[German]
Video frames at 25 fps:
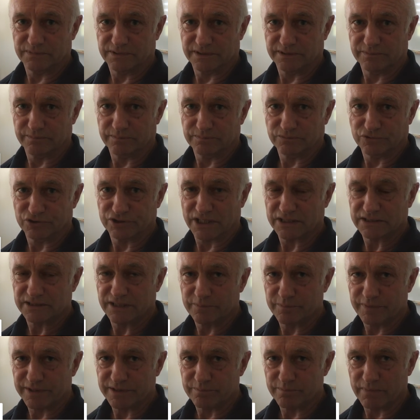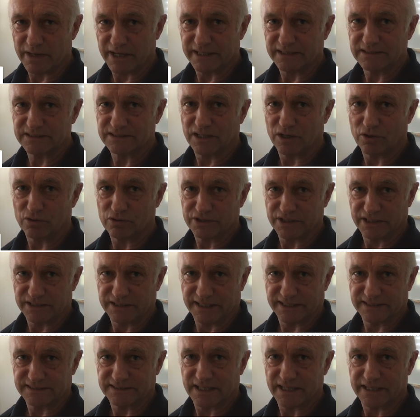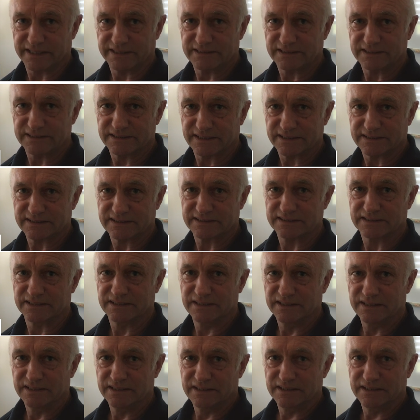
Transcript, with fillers: im Stadtgebiet Mainz auch der Taser eingesetzt.